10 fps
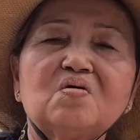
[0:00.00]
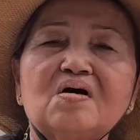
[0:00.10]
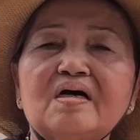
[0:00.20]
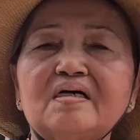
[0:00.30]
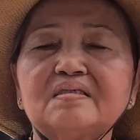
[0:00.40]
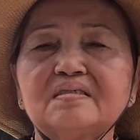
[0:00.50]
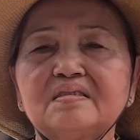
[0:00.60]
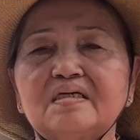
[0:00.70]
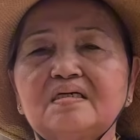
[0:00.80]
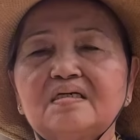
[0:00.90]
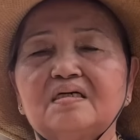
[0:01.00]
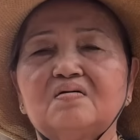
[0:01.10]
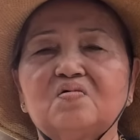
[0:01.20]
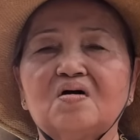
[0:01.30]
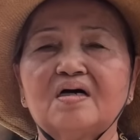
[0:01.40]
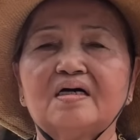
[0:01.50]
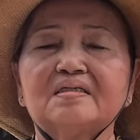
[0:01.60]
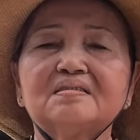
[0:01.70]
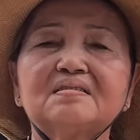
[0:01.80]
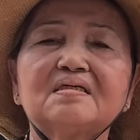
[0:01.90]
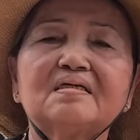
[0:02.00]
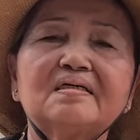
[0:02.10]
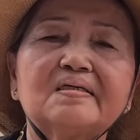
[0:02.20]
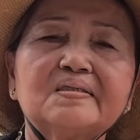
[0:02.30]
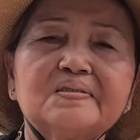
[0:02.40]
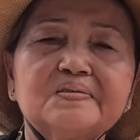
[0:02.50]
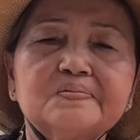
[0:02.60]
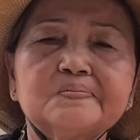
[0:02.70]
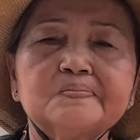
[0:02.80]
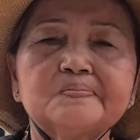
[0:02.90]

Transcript: khoan đi hoàn hang